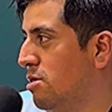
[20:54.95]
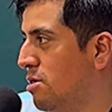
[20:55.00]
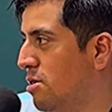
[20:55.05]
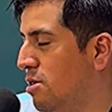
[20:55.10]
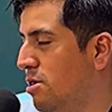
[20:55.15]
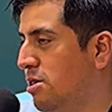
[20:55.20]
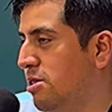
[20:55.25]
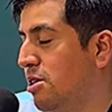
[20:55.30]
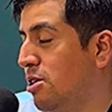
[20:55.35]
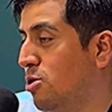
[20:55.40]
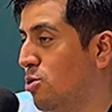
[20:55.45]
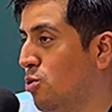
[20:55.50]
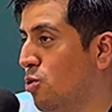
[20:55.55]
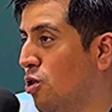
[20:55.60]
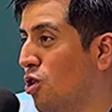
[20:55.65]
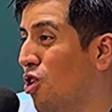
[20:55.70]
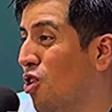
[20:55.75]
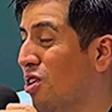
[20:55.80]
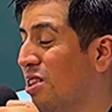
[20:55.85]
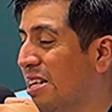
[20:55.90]
Y si tú
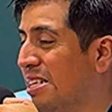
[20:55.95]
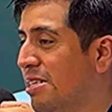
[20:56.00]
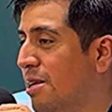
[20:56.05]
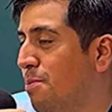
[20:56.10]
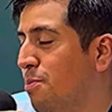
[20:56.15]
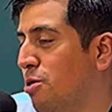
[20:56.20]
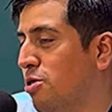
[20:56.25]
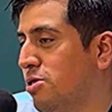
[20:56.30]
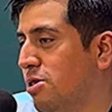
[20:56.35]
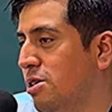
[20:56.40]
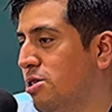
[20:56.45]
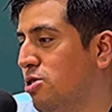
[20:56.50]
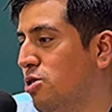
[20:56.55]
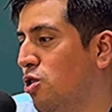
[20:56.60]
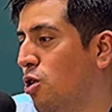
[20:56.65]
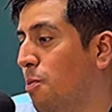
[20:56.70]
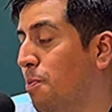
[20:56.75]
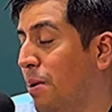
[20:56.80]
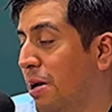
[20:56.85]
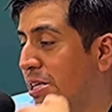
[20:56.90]
cortas el proceso
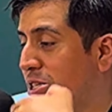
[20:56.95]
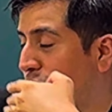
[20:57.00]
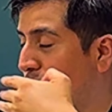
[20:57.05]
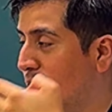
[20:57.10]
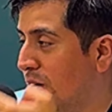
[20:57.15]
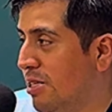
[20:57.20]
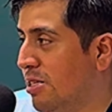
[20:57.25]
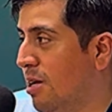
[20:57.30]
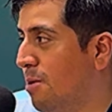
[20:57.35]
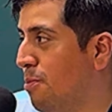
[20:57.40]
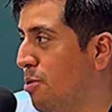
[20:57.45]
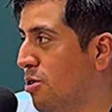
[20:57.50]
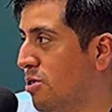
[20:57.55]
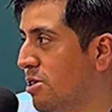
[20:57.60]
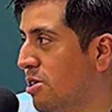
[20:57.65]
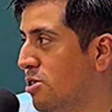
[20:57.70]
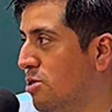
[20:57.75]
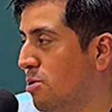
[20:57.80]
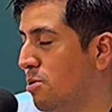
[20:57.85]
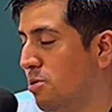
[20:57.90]
o presionas el
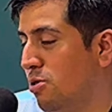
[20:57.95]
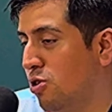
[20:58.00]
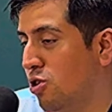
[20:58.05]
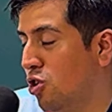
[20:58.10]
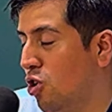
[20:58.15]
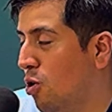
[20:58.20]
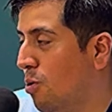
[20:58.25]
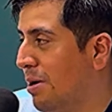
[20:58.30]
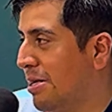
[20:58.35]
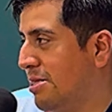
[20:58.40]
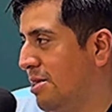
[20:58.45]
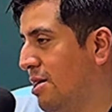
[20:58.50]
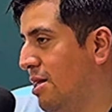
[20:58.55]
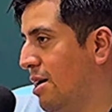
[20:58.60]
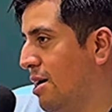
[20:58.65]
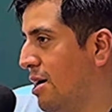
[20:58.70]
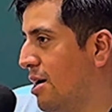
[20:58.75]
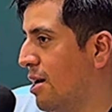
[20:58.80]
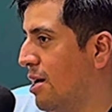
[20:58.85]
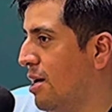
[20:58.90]
proceso, no vas a
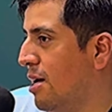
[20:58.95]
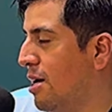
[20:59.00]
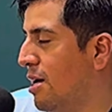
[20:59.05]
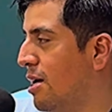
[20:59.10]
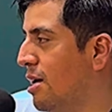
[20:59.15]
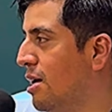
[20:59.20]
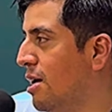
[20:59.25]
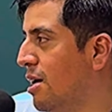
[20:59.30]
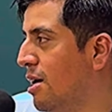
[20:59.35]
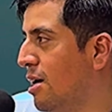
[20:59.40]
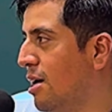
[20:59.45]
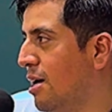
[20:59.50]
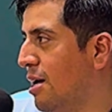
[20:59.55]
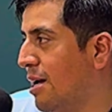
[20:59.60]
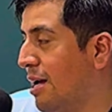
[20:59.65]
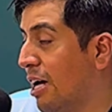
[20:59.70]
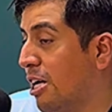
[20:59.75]
dejar que que